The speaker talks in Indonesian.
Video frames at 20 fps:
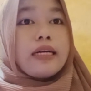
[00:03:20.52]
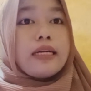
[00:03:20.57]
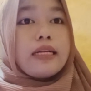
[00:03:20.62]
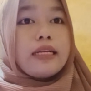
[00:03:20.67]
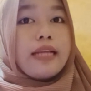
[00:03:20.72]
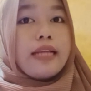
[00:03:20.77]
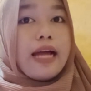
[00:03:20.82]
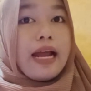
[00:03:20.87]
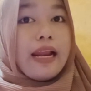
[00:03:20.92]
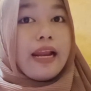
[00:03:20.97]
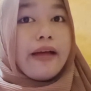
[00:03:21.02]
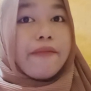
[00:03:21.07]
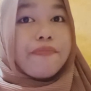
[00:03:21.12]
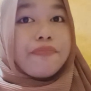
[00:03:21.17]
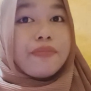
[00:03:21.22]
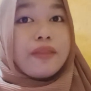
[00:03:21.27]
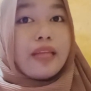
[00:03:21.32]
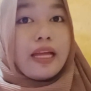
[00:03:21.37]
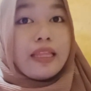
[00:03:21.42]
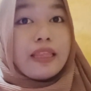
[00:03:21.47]
dalam
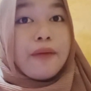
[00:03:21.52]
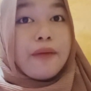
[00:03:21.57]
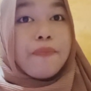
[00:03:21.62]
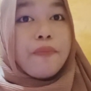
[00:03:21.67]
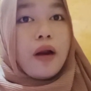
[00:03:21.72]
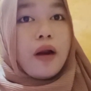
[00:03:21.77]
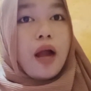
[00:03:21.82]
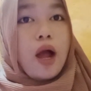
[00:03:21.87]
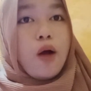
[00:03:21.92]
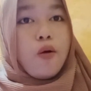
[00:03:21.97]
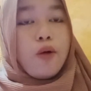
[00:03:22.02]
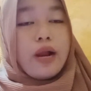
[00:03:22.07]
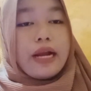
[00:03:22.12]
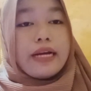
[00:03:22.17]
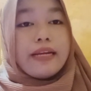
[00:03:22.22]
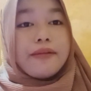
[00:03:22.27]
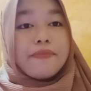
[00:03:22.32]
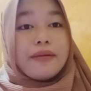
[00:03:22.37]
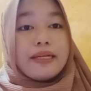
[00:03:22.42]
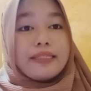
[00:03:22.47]
tata pergaulan
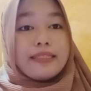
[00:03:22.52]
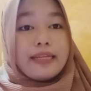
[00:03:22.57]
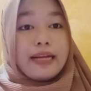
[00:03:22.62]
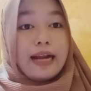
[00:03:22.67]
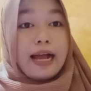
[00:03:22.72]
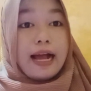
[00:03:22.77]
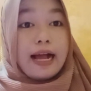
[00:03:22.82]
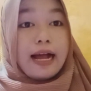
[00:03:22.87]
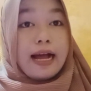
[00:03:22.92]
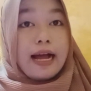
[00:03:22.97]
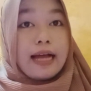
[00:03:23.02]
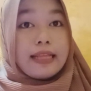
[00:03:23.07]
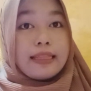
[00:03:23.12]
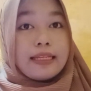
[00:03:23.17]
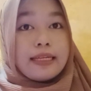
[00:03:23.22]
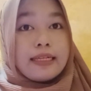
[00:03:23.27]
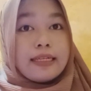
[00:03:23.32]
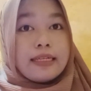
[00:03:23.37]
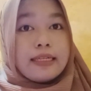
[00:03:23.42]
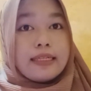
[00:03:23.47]
di masyarakat,
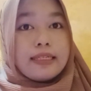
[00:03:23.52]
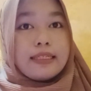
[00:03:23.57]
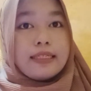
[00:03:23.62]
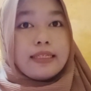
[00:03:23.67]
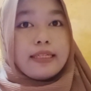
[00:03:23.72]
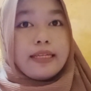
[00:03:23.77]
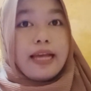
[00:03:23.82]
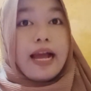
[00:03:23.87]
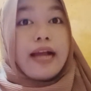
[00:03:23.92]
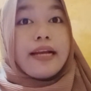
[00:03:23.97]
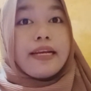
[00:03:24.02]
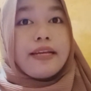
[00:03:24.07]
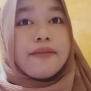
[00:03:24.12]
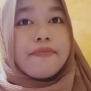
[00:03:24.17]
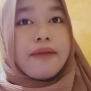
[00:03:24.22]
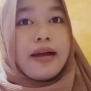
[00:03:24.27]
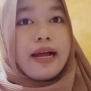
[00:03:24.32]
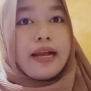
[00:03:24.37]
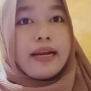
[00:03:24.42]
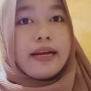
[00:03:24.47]
eh, yang
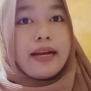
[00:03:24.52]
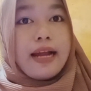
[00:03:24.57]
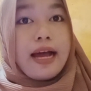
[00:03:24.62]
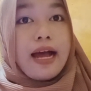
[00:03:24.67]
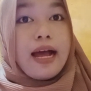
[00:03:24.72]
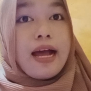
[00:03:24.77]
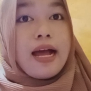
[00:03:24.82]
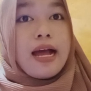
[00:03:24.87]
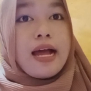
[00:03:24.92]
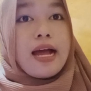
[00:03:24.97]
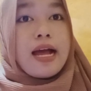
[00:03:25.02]
dimana